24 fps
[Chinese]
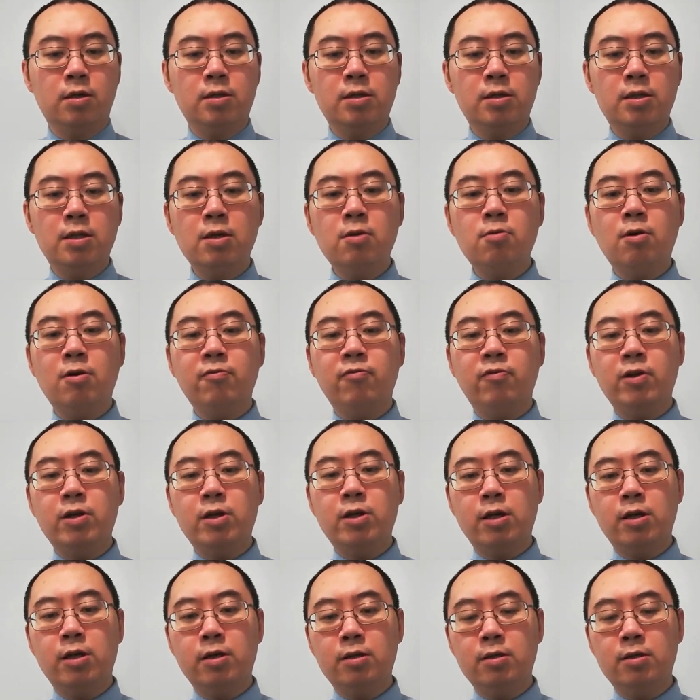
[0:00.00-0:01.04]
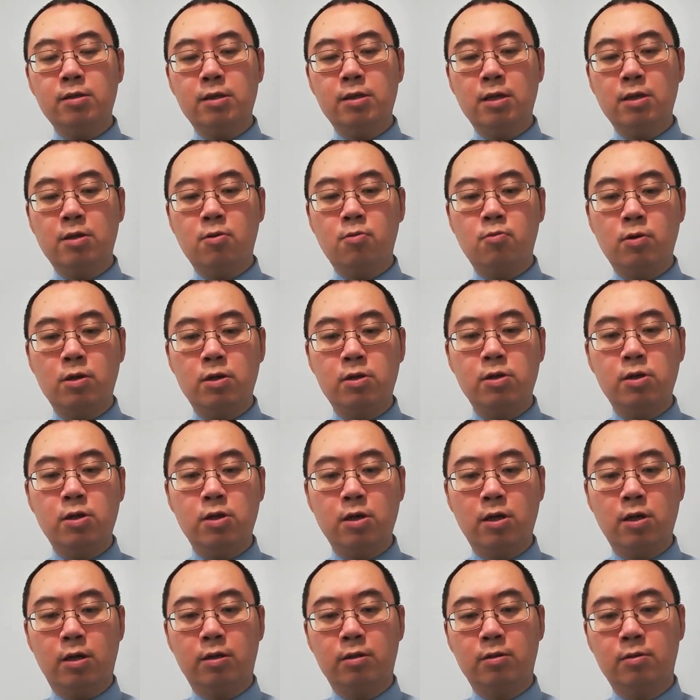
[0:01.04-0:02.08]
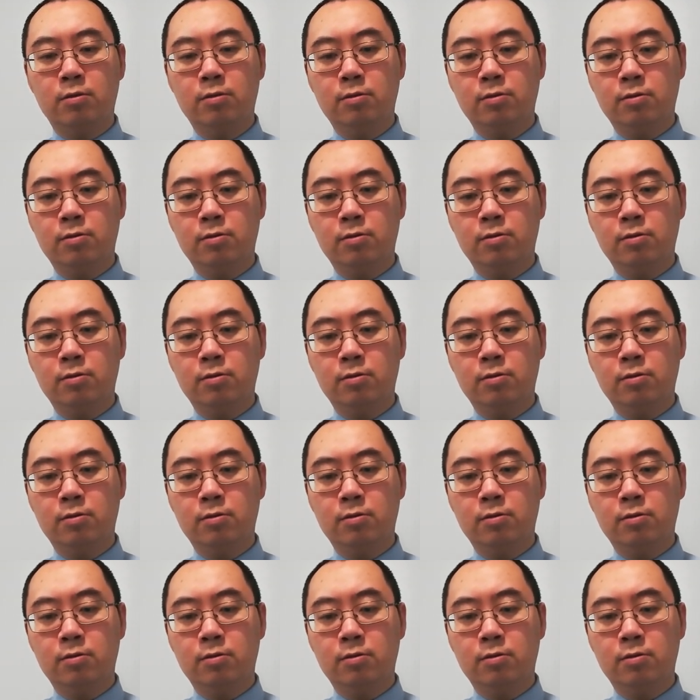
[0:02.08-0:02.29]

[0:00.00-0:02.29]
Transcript: 新冠肺炎这个瘟疫啊，